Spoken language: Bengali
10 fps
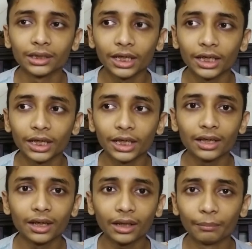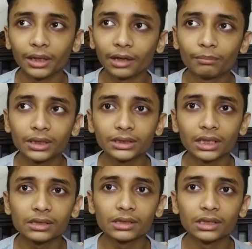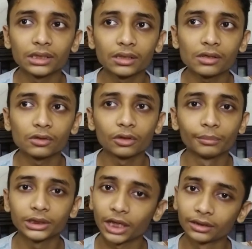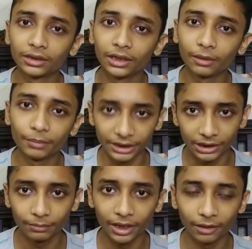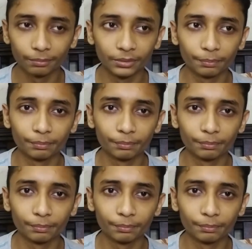তাছাড়া আর আমি একবার চার্জ দিলে সাধারণত আমি সাত দিনের বেশি ব্যাকআপ